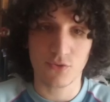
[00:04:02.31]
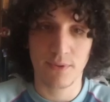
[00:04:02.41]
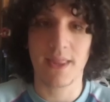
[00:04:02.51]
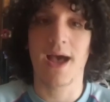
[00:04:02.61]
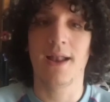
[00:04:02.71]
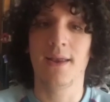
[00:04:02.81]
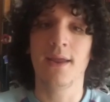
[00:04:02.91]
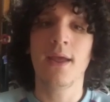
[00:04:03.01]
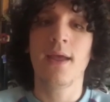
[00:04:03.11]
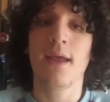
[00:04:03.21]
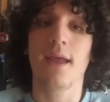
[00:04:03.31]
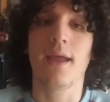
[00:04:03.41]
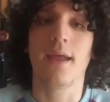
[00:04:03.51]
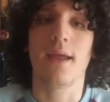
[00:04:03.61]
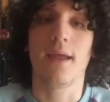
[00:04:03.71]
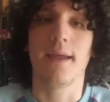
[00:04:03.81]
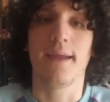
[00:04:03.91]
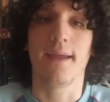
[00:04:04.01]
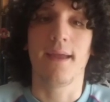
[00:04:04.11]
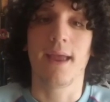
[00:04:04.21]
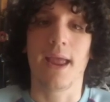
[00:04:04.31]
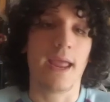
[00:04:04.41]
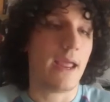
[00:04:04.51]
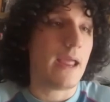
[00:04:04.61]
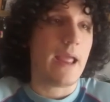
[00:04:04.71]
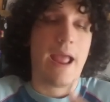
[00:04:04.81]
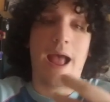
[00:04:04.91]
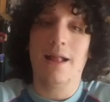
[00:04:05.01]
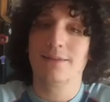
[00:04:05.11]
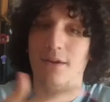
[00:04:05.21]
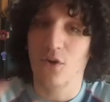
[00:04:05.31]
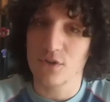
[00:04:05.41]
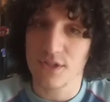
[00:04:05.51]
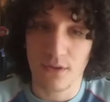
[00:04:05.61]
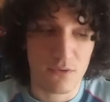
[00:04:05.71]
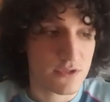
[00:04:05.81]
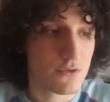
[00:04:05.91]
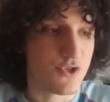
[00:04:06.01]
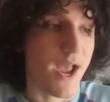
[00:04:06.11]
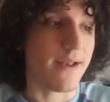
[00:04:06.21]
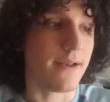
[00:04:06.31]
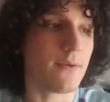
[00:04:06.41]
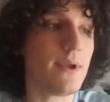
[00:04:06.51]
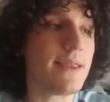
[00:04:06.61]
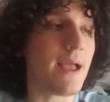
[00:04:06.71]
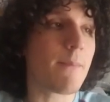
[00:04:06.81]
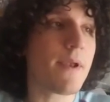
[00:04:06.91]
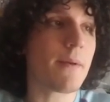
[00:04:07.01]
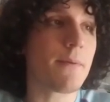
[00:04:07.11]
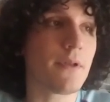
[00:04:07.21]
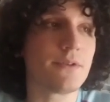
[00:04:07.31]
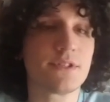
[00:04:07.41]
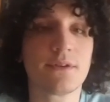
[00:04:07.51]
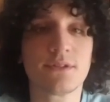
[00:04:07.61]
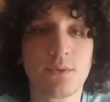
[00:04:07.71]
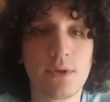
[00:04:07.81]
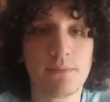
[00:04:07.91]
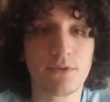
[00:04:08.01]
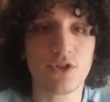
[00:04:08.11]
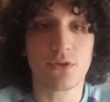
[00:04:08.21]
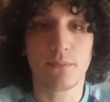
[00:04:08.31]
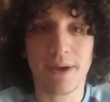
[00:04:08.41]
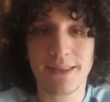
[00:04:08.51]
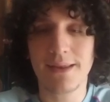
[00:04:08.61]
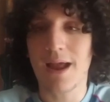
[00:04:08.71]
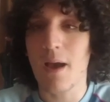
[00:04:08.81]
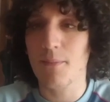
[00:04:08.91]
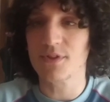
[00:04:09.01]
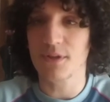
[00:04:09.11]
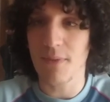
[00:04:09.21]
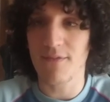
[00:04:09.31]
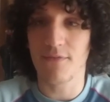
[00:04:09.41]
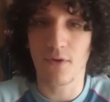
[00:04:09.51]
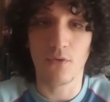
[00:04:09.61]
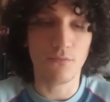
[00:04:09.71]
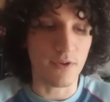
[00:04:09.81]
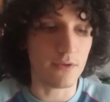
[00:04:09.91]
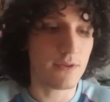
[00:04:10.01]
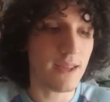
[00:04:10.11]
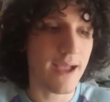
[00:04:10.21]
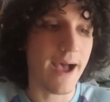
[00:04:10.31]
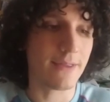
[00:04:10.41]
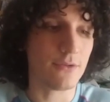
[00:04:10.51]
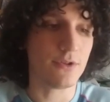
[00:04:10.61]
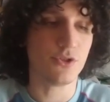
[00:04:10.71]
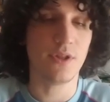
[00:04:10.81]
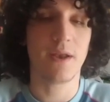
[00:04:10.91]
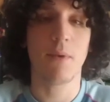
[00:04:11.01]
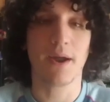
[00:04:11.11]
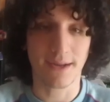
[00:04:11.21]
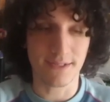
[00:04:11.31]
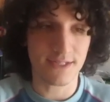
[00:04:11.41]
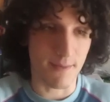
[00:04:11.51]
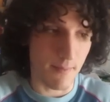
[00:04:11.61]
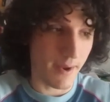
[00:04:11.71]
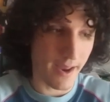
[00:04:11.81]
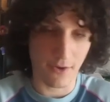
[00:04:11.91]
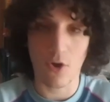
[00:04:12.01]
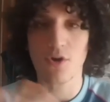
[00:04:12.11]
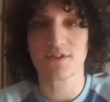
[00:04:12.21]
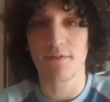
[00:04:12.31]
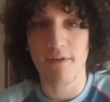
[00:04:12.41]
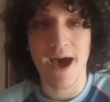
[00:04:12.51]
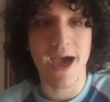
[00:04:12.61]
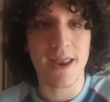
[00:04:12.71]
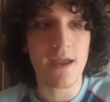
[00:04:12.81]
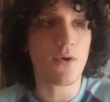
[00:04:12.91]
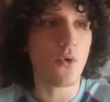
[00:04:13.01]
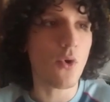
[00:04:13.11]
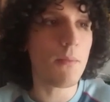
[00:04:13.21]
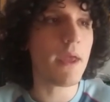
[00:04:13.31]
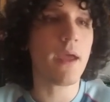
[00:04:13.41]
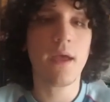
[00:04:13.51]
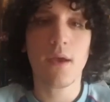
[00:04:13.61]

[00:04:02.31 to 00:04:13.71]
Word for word: ospedali e, e, altre cose di questo genere. Quindi, appena approvato questa cosa qui, il progetto partirà. Poi, semmai, vi farò un video dedicato. Decideremo anche insieme, magari, cosa fare, come,